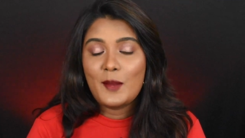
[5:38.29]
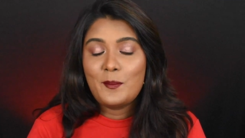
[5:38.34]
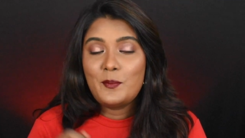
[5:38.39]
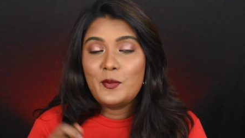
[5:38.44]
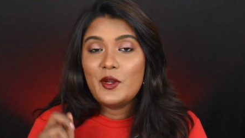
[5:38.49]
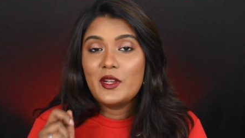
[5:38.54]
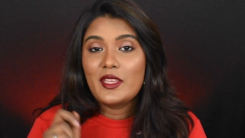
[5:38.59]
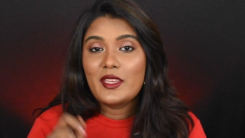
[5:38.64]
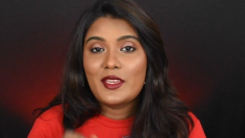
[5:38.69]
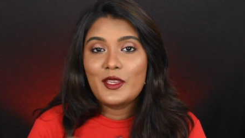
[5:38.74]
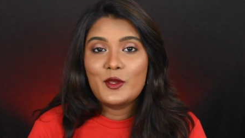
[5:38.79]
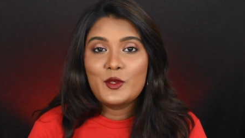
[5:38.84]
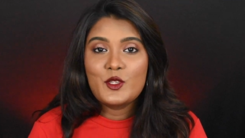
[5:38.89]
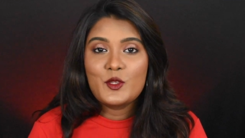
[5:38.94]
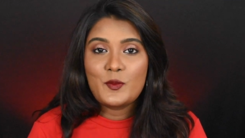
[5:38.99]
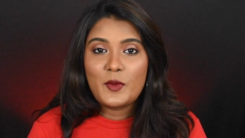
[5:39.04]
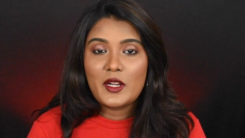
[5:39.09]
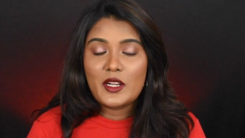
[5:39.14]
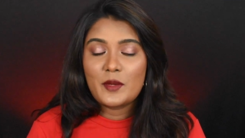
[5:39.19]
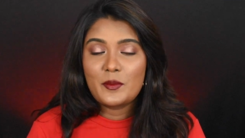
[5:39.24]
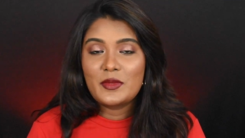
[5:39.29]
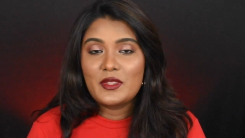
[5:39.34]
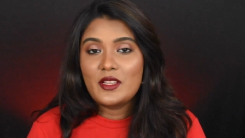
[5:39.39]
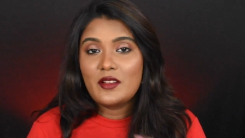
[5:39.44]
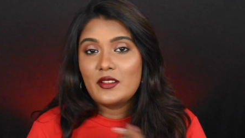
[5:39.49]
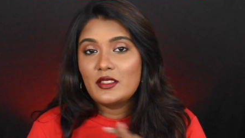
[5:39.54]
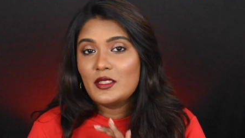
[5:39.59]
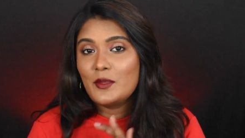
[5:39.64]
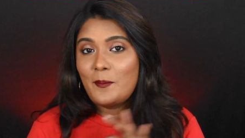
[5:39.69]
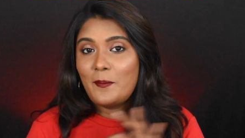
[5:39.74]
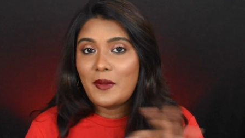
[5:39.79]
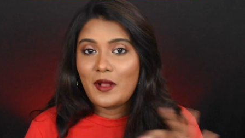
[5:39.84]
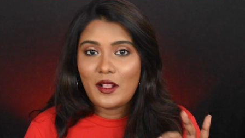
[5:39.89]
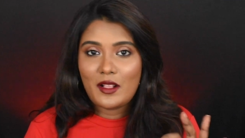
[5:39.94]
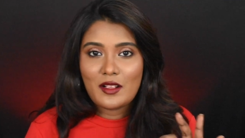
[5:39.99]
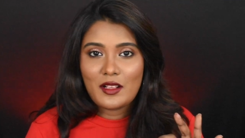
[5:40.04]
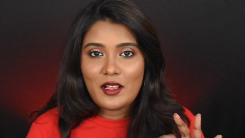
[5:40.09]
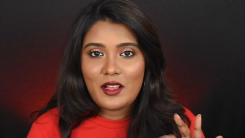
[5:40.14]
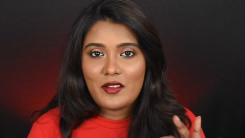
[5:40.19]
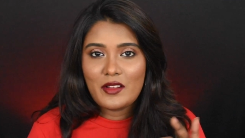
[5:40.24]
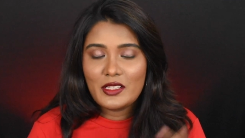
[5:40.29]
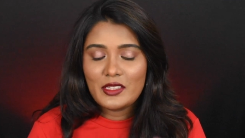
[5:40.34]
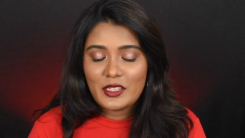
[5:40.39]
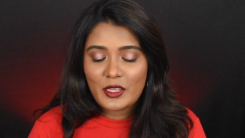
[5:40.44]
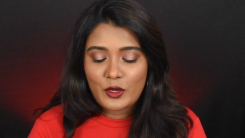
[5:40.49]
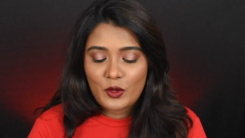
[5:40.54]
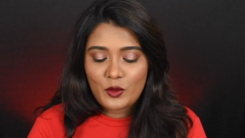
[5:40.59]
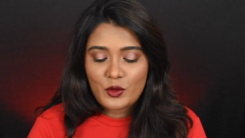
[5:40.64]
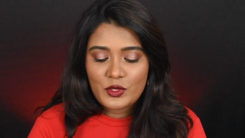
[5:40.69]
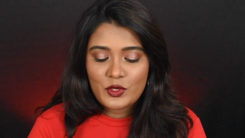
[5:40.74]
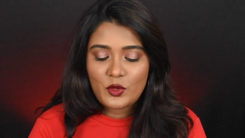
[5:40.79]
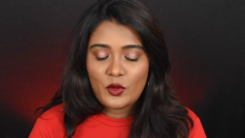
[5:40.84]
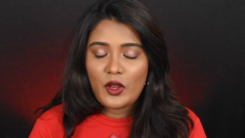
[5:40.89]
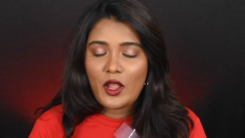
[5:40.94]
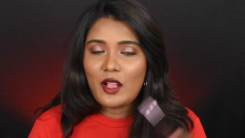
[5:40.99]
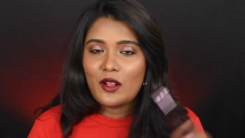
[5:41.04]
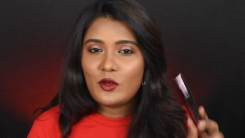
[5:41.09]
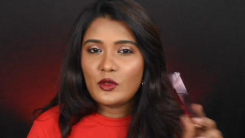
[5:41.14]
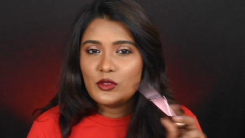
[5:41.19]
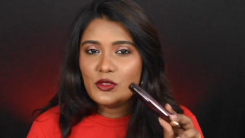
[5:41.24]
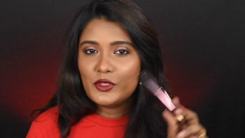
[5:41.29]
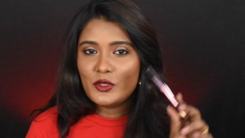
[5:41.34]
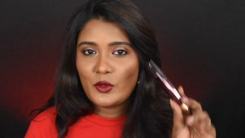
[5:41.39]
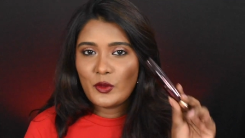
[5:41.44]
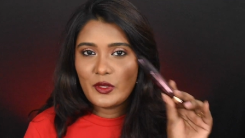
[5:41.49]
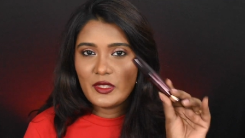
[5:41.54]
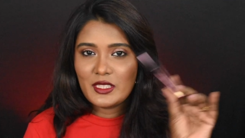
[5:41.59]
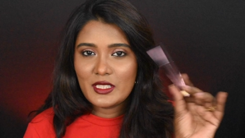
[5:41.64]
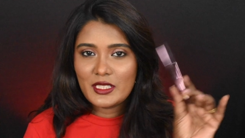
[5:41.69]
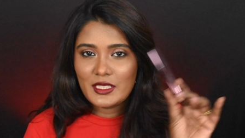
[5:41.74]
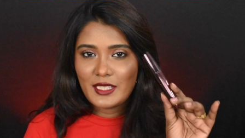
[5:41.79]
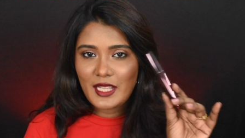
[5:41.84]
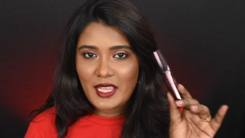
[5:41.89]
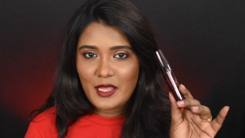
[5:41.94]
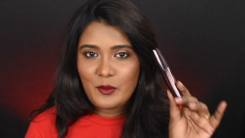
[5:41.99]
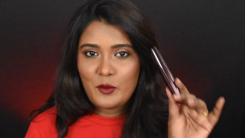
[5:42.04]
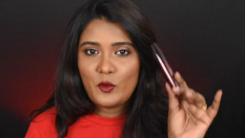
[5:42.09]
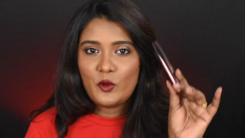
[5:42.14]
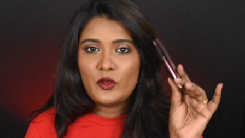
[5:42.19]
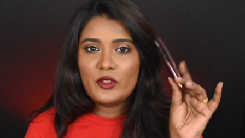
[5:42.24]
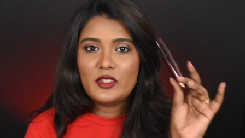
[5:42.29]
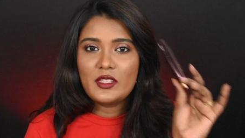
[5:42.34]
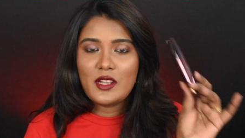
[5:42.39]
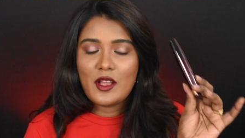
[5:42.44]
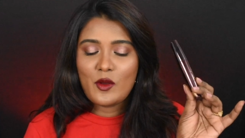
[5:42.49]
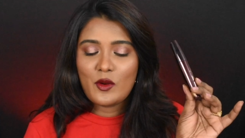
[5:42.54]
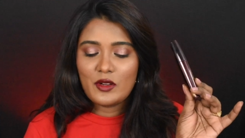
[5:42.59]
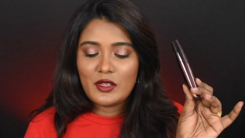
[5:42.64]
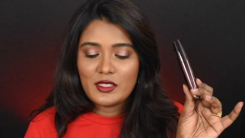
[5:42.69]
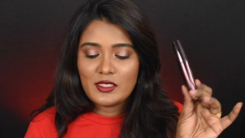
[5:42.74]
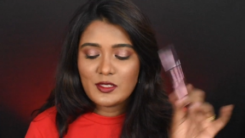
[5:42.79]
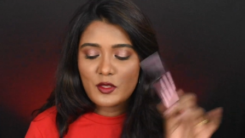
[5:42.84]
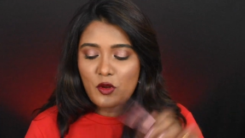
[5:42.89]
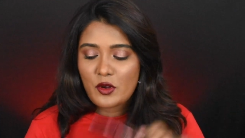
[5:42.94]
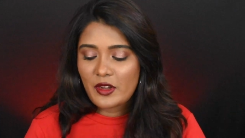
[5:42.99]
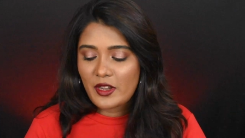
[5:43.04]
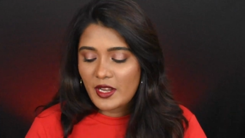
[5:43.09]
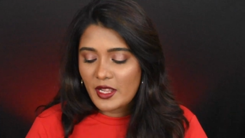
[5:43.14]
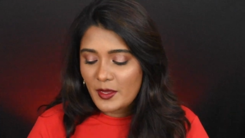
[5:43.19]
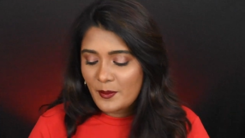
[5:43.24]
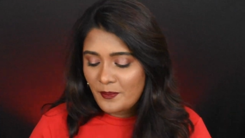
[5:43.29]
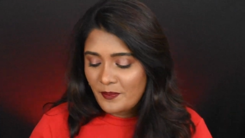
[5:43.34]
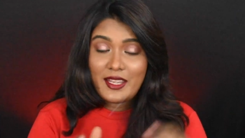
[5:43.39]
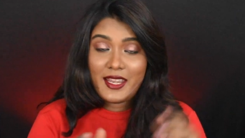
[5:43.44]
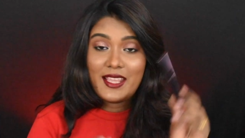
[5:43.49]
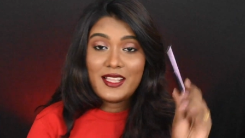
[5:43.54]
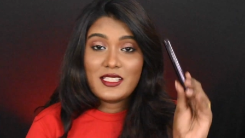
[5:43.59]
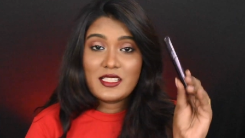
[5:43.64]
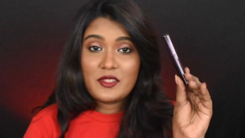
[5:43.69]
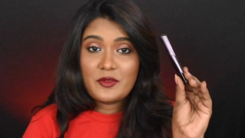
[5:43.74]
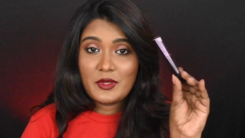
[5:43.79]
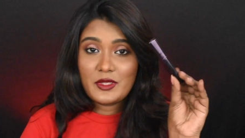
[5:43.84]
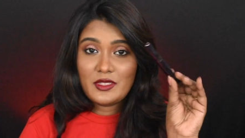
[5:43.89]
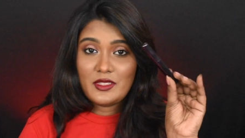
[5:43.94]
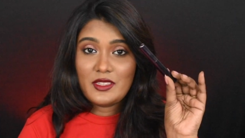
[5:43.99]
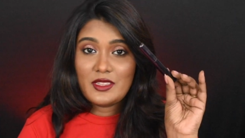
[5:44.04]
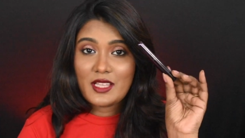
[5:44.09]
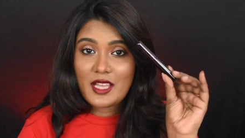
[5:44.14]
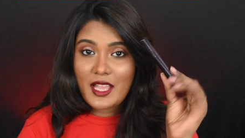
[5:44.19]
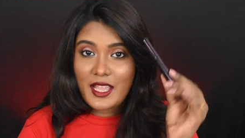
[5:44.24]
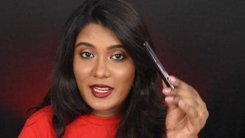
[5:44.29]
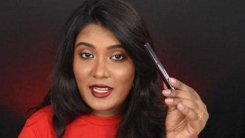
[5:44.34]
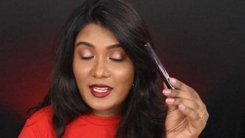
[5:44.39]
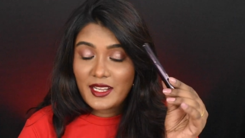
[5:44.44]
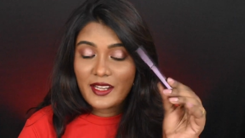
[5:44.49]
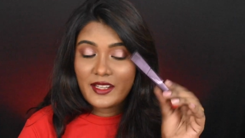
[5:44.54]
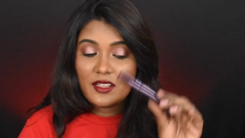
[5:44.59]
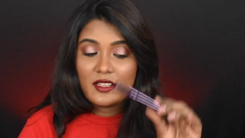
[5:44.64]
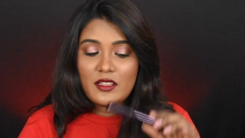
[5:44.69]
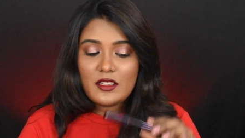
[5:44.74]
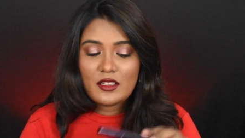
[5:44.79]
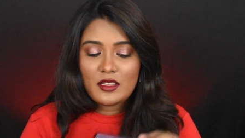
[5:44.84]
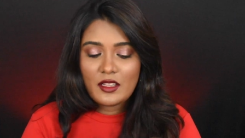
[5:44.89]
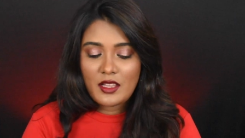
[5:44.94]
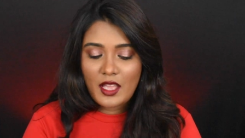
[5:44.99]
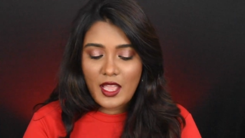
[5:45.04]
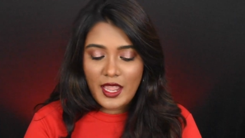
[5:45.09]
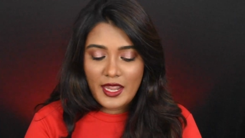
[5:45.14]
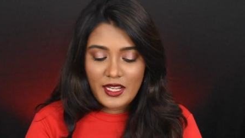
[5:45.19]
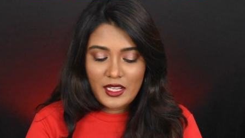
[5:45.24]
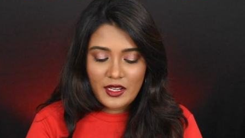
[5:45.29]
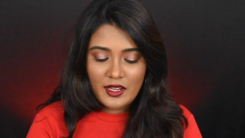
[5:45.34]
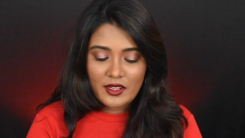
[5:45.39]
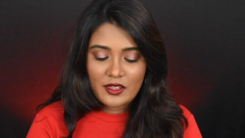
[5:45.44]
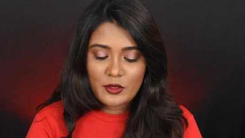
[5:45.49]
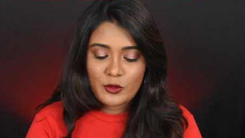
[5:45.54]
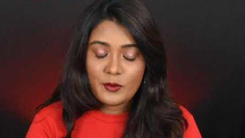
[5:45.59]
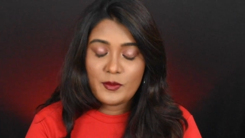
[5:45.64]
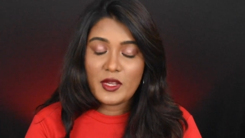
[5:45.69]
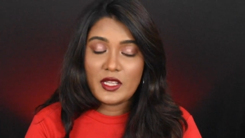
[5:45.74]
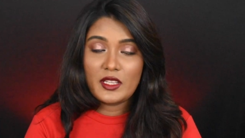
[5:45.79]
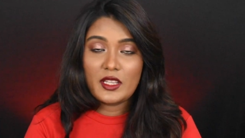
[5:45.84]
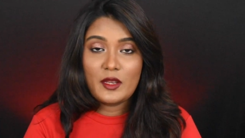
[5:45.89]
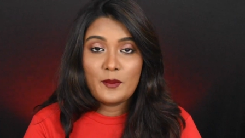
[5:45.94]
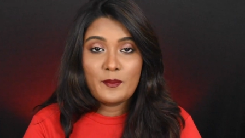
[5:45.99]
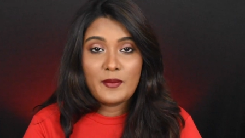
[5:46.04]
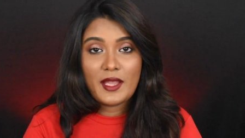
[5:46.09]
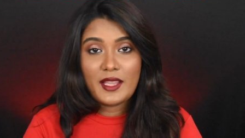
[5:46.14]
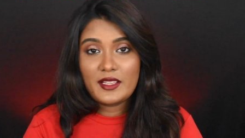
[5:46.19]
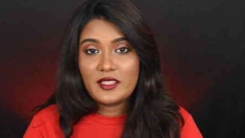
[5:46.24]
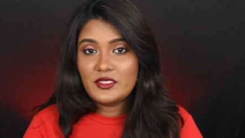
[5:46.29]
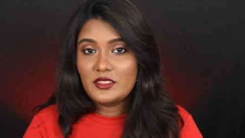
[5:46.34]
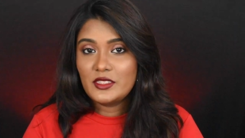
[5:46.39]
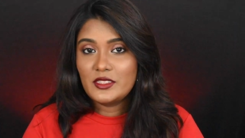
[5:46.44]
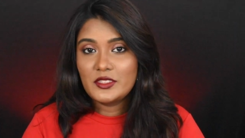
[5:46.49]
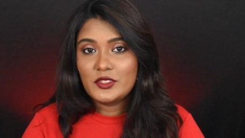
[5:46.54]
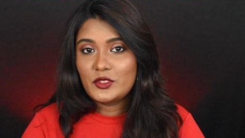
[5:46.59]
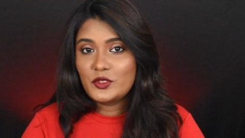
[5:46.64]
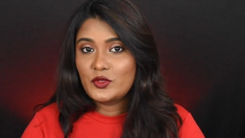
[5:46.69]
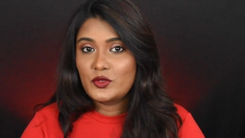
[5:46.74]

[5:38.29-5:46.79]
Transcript: அப்போ நீங்கள் யூஸ் பண்ணுறப்ப தான் வந்து பக்காவாக தெரியும் ஸோ நான் கொஞ்சம் இதுக்கு டைம் கொடுத்து நான் உங்களுக்கு சொல்கிறேன் நெக்ஸ்ட் வந்து இந்த ஐலைனர் ஐலைனரும் அகெயின் பேக்கேஜிங்